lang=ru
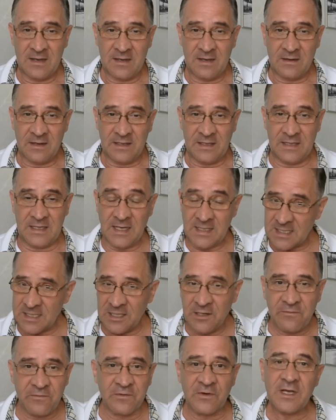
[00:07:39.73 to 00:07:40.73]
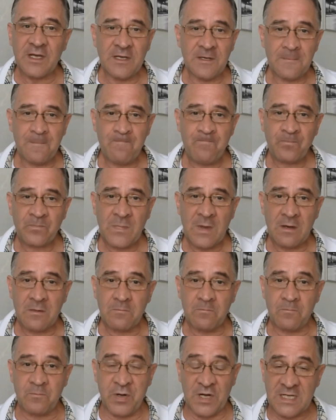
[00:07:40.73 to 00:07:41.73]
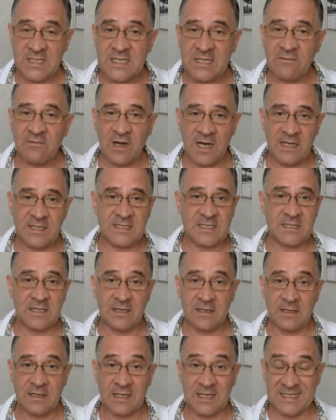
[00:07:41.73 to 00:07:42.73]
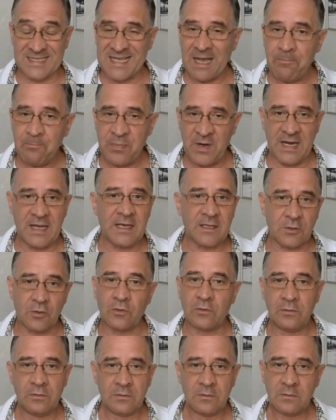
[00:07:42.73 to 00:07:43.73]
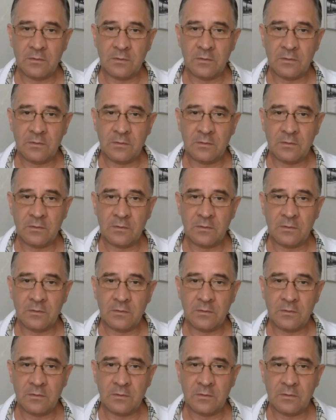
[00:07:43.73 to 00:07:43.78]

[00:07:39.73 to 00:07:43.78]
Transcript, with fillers: Если вы призываете к запрету